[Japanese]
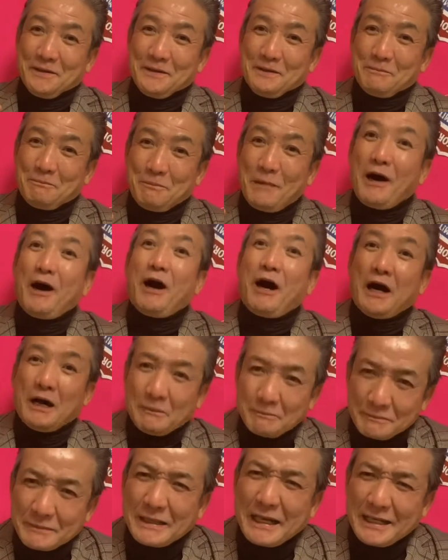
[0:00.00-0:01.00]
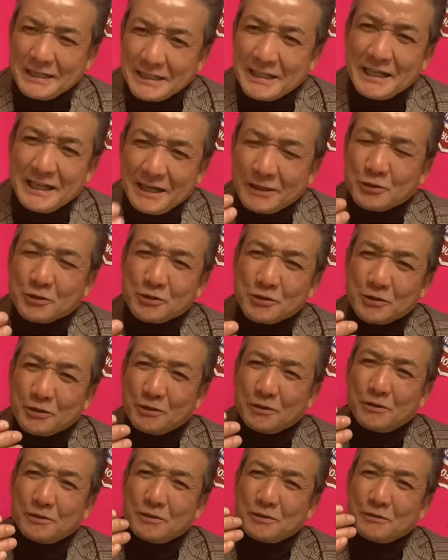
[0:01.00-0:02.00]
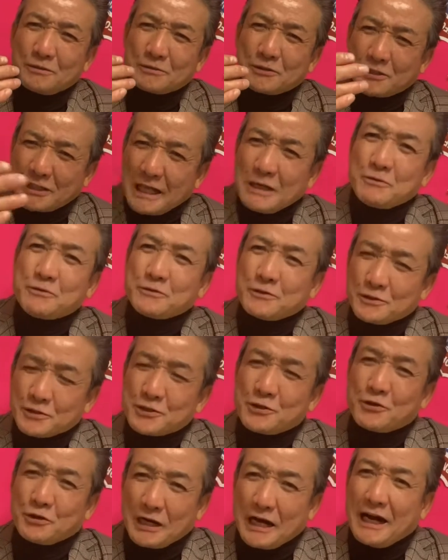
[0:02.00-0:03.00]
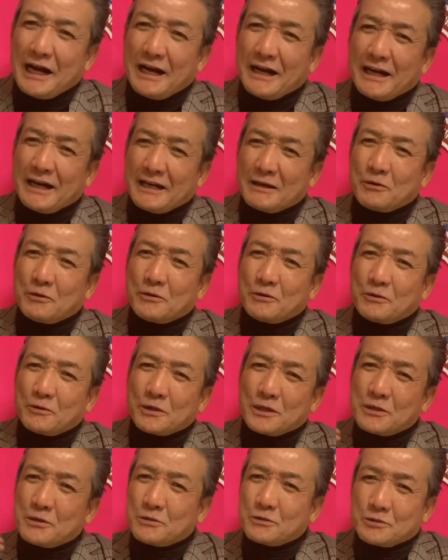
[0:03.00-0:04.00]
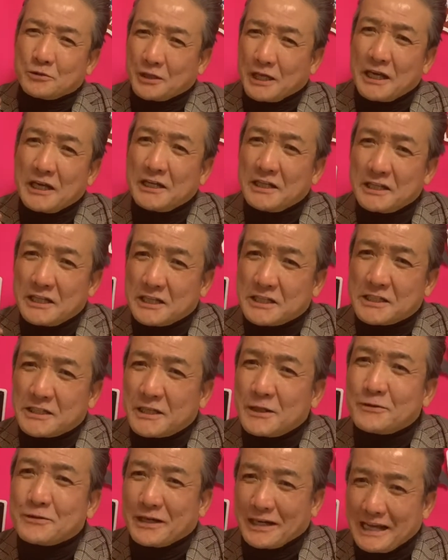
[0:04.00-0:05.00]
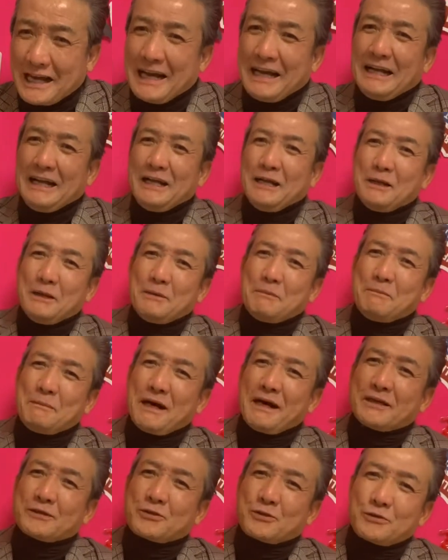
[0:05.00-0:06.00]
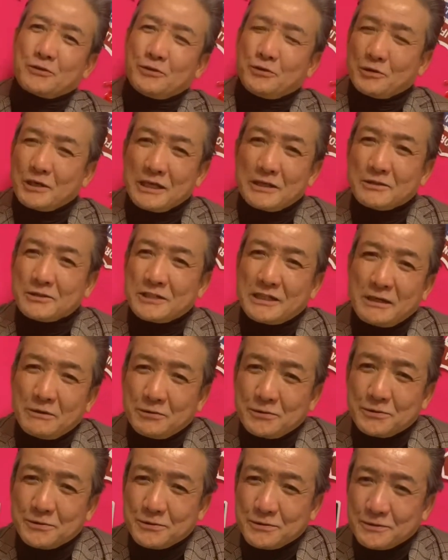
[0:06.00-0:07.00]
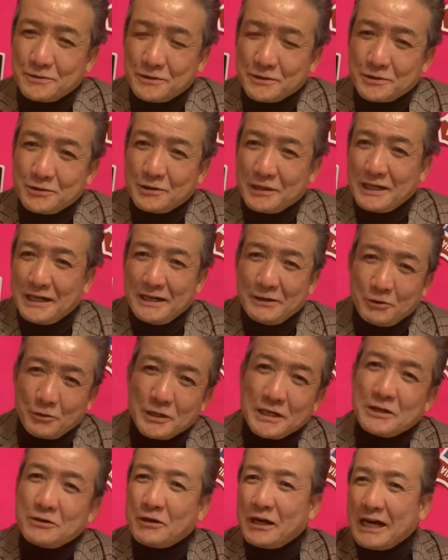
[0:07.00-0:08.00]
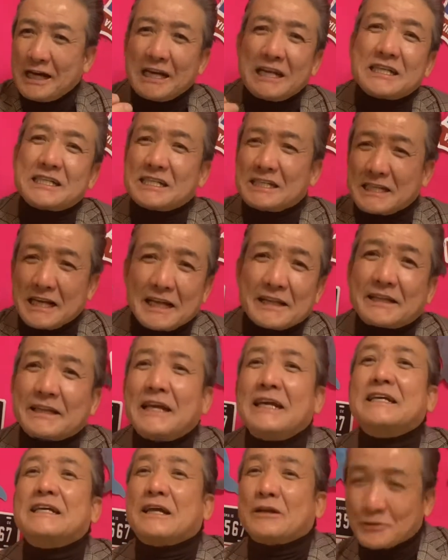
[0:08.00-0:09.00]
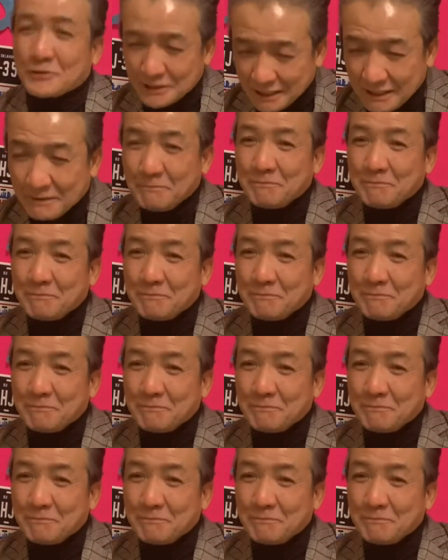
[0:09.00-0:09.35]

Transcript: まあ、大抵あのスタッフの人が、俺のこと芸人って知ってるから、まあ、その他のスタッフの人が俺の話になったんやろね。